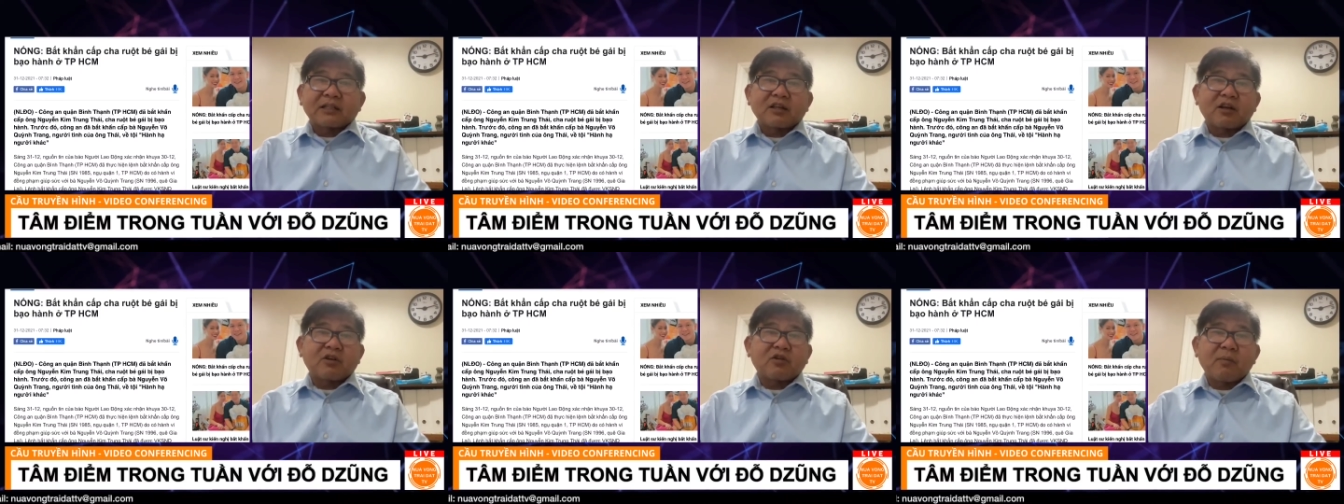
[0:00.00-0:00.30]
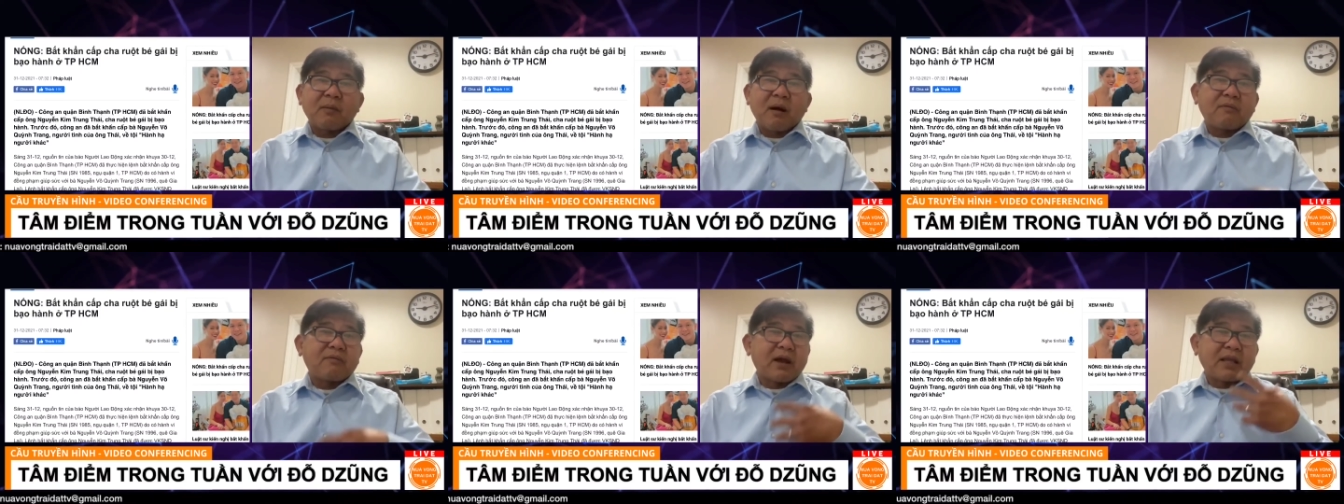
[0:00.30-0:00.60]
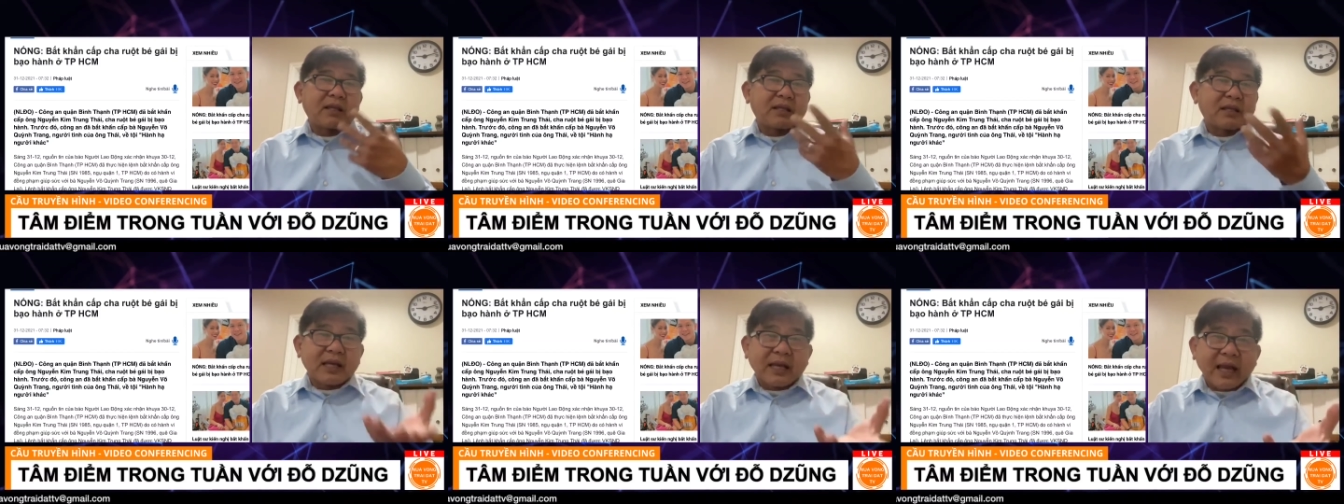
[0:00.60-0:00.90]
nó sẽ đòi bảo
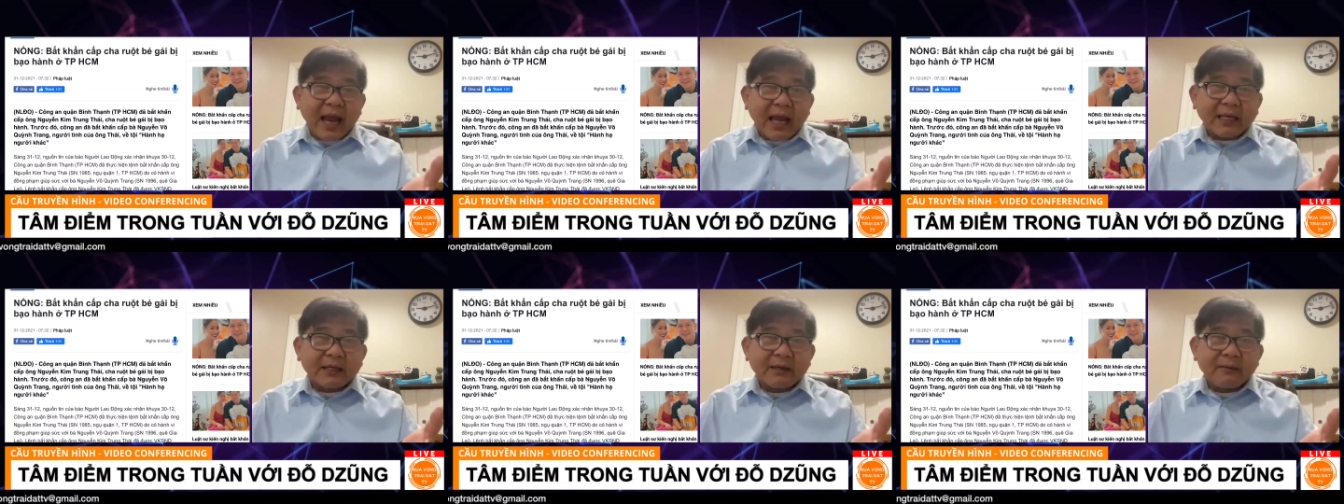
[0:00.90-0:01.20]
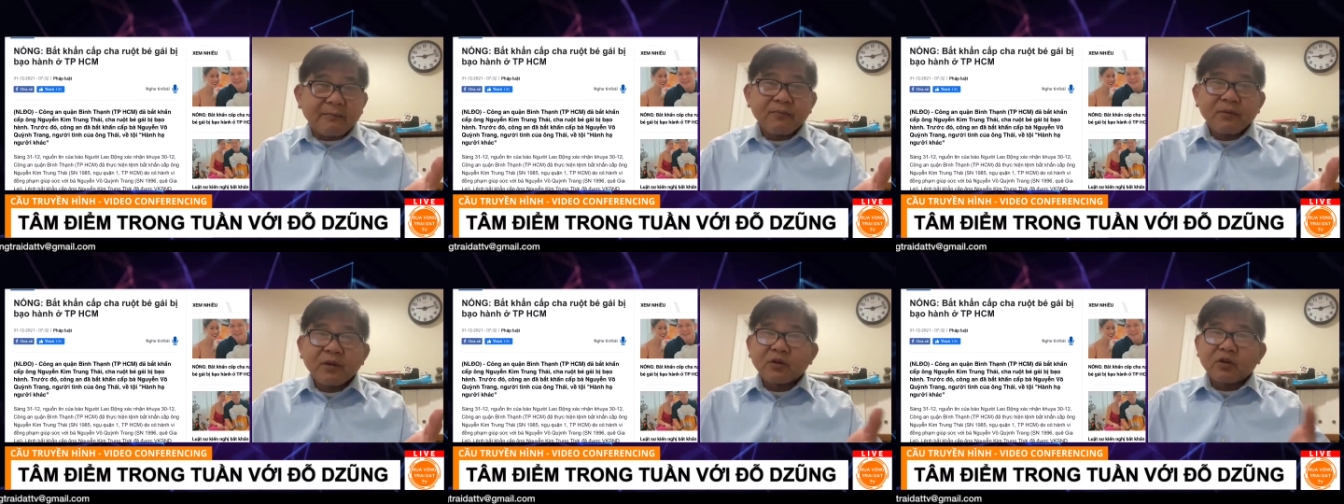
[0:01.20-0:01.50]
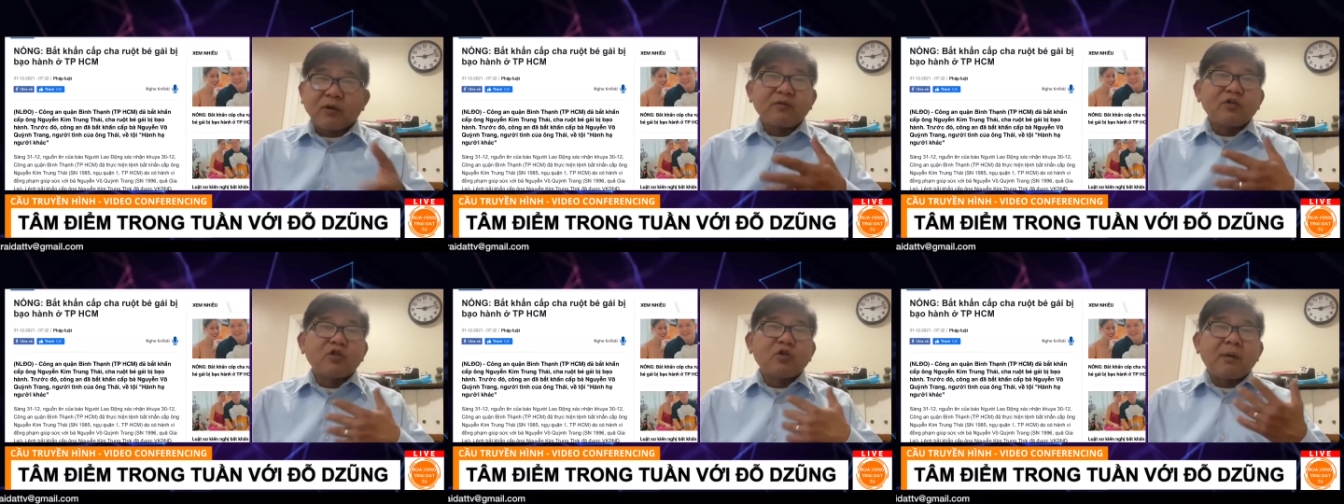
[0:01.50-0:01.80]
vệ những người khác
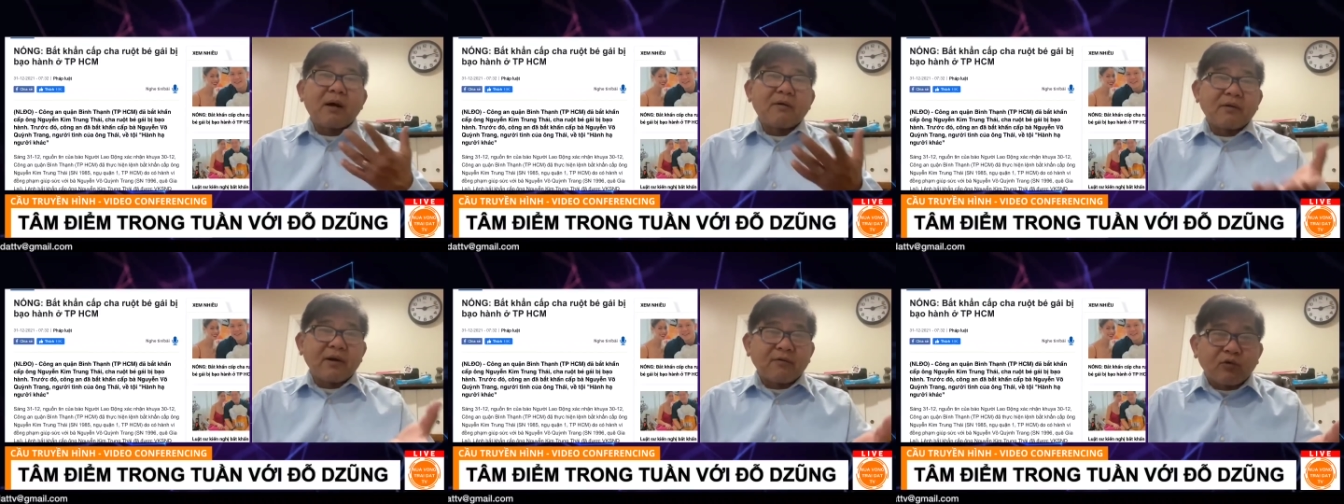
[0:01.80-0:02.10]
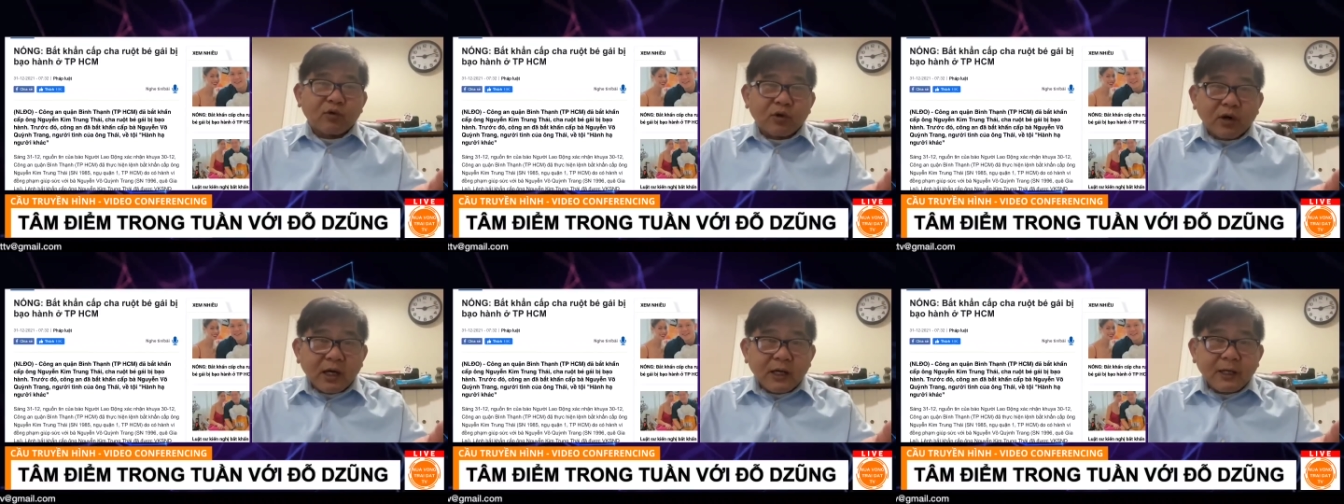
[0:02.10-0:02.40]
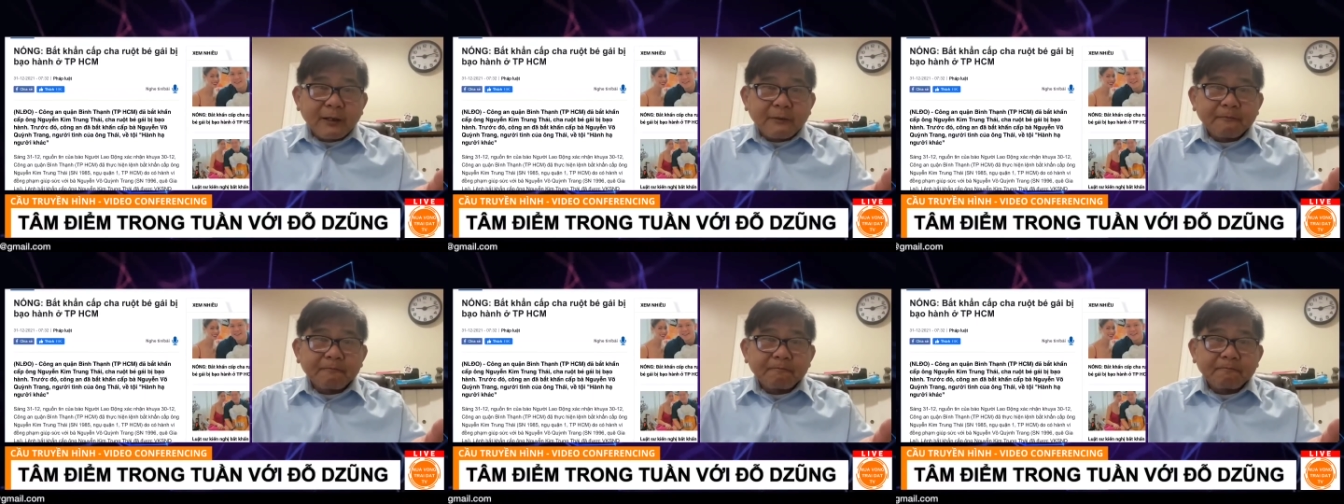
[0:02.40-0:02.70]
lấy ví dụ bảo vệ phụ
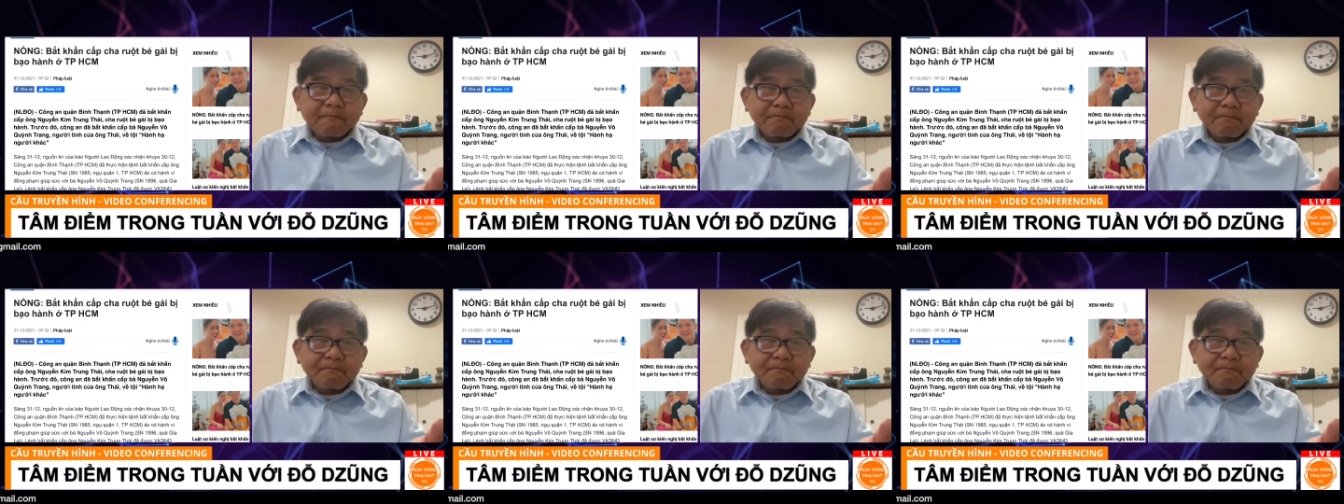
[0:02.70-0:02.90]
nữ